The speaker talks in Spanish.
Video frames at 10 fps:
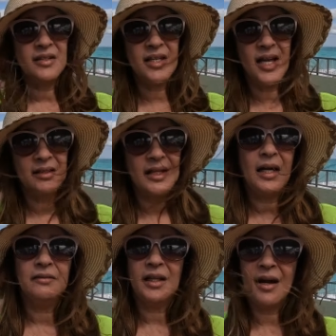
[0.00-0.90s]
si
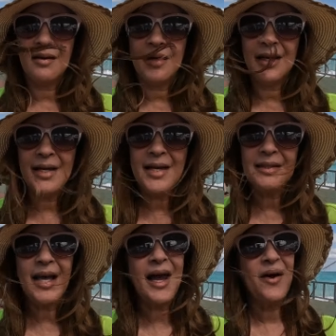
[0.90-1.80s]
están
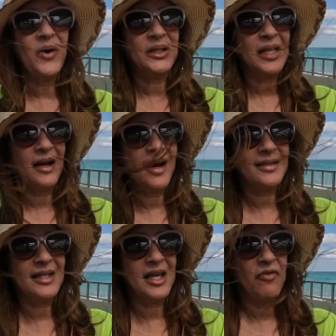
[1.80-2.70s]
tranquilitas o están
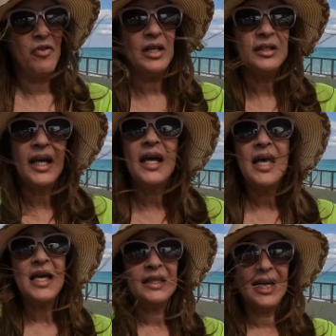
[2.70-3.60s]
así de fuerte.
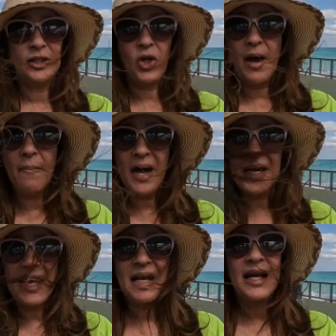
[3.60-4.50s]
De todas
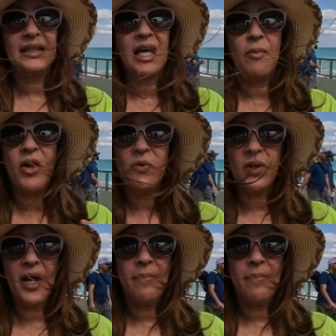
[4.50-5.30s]
maneras, estamos en una